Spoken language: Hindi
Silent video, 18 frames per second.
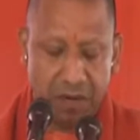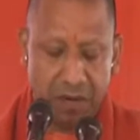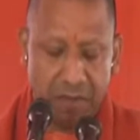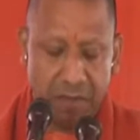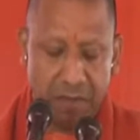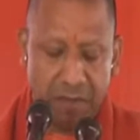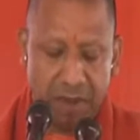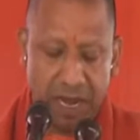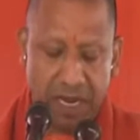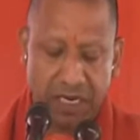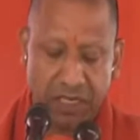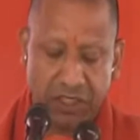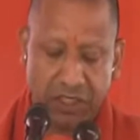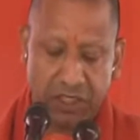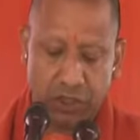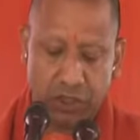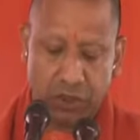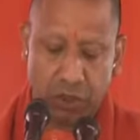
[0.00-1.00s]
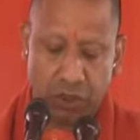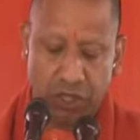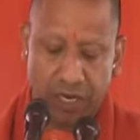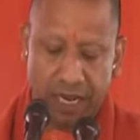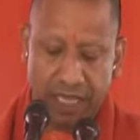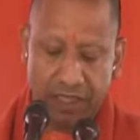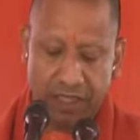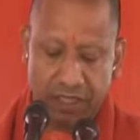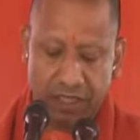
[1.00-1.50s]
मान्य श्री
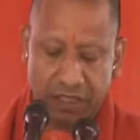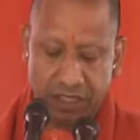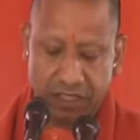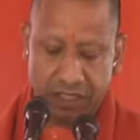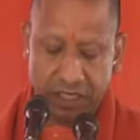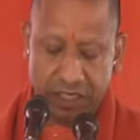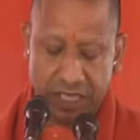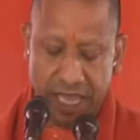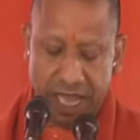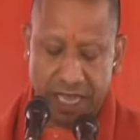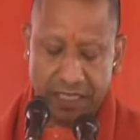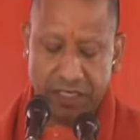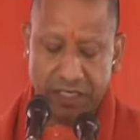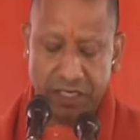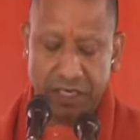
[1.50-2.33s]
ज्योतिरादित्य सिंधिया जी